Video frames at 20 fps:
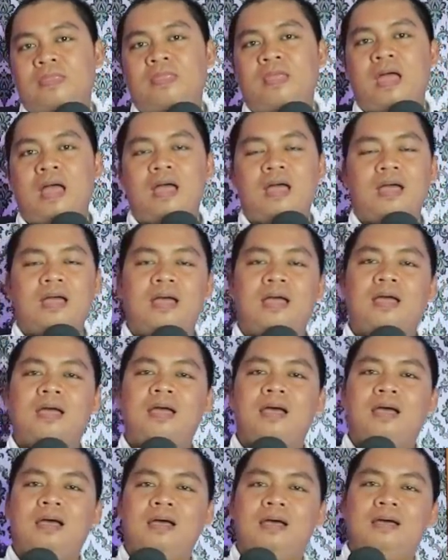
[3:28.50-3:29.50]
Nah,
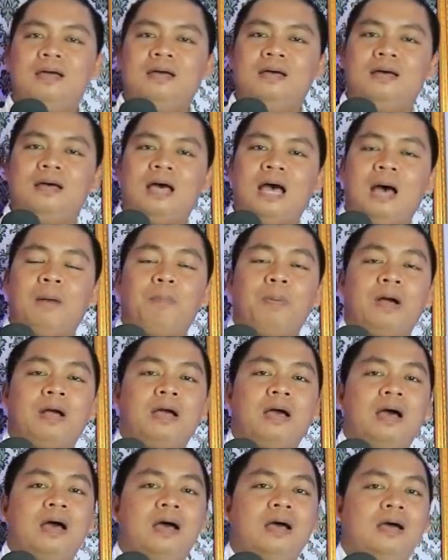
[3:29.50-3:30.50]

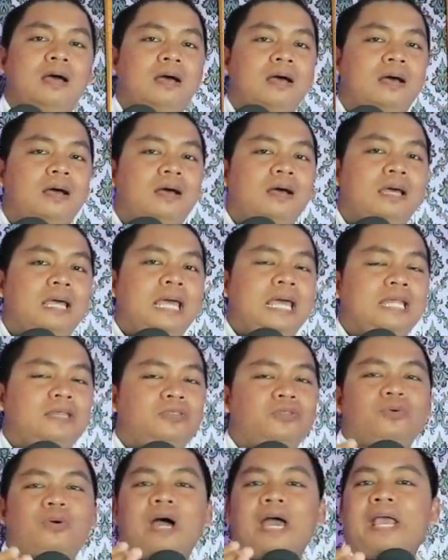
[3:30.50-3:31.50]
apakah
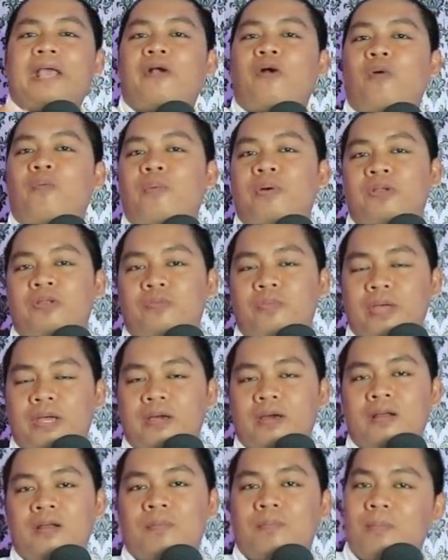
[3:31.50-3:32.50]
itu Heiko van der
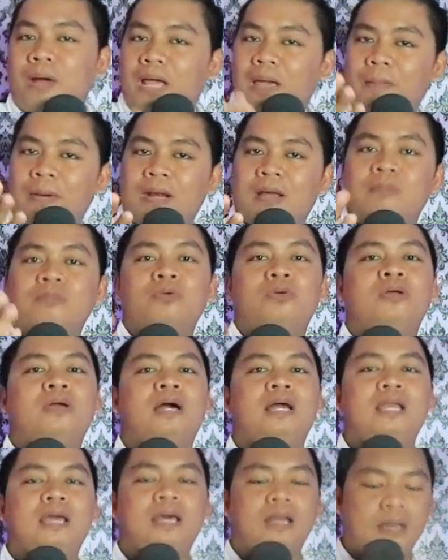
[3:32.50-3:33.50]
Bagaimana menurut
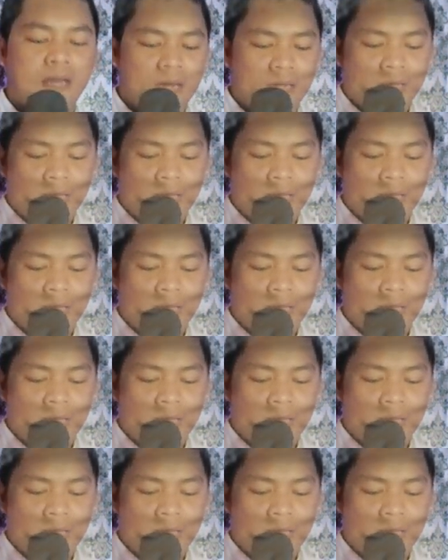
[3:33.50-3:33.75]
kalian?